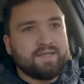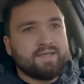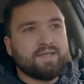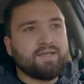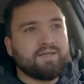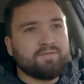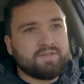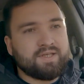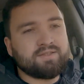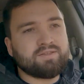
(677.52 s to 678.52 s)
e,
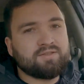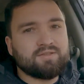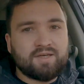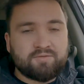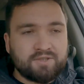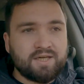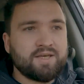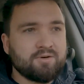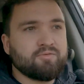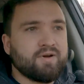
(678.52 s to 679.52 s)
więc za
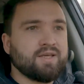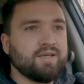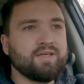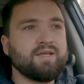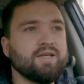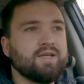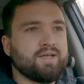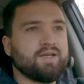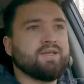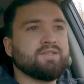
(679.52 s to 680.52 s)
wszelkie uwagi
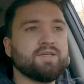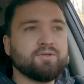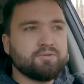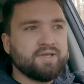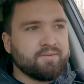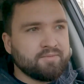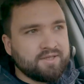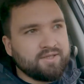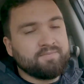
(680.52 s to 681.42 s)
e, dziękujemy.